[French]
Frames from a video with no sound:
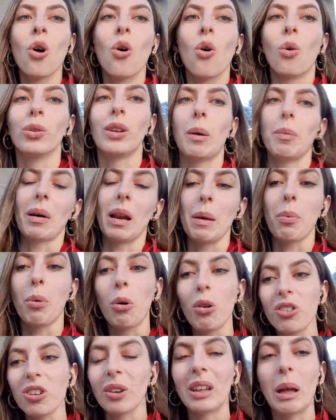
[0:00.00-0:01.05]
on a parlé
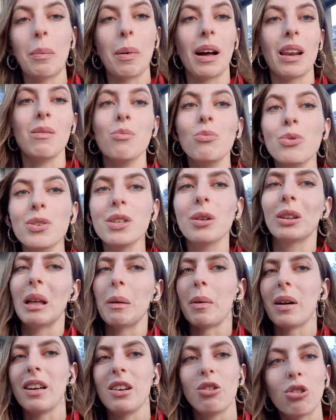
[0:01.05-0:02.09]
projet, on a parlé musique, on a
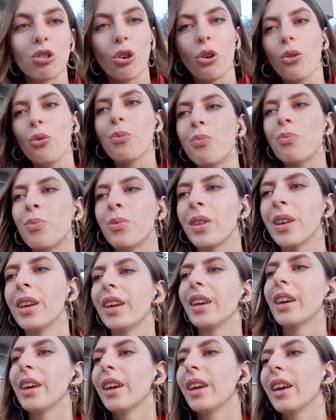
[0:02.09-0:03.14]
parlé chant
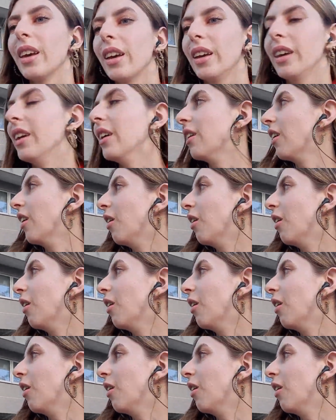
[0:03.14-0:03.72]
et euh,